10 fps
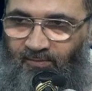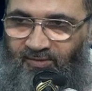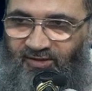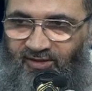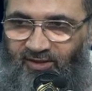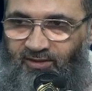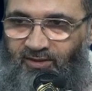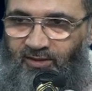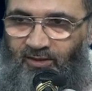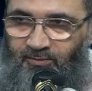من
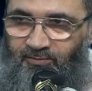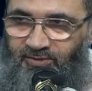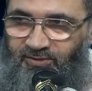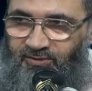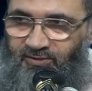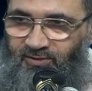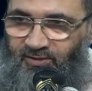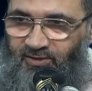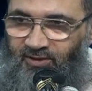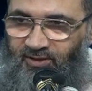ذلك الأمر
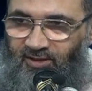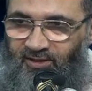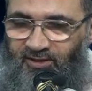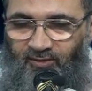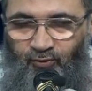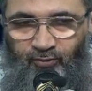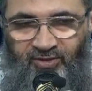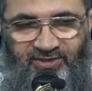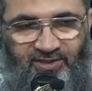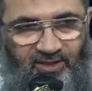لأنه
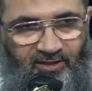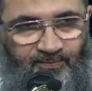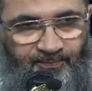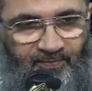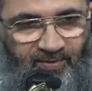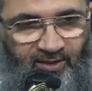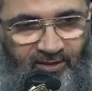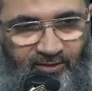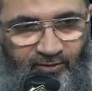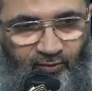مصلحة
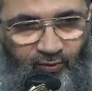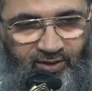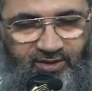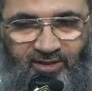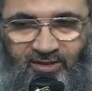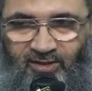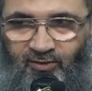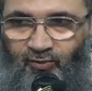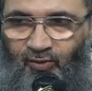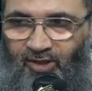
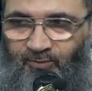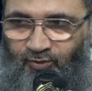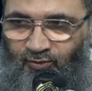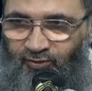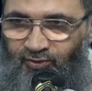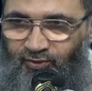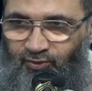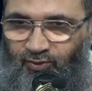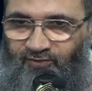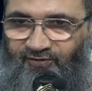ولأنه أمر
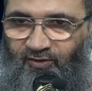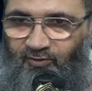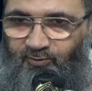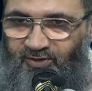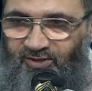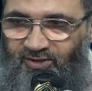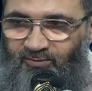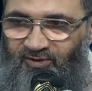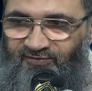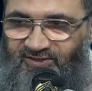يدفع
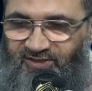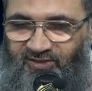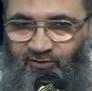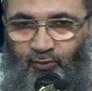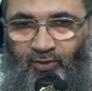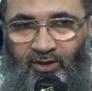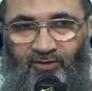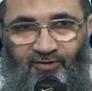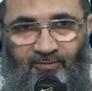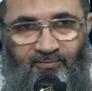به مفسدة
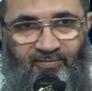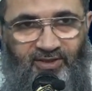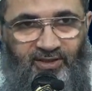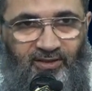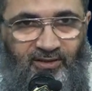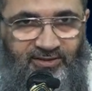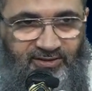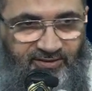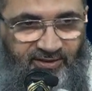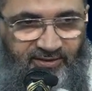أعظم إلى
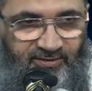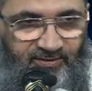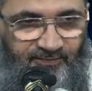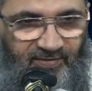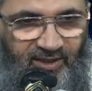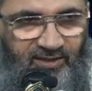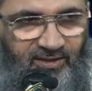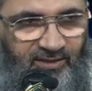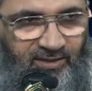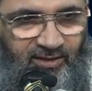غير ذلك
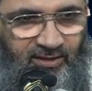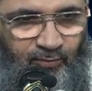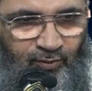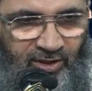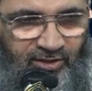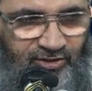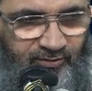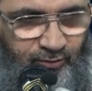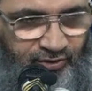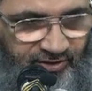هذا كلام
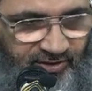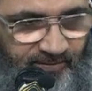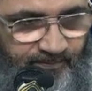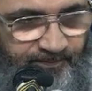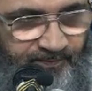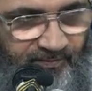عجيب جدا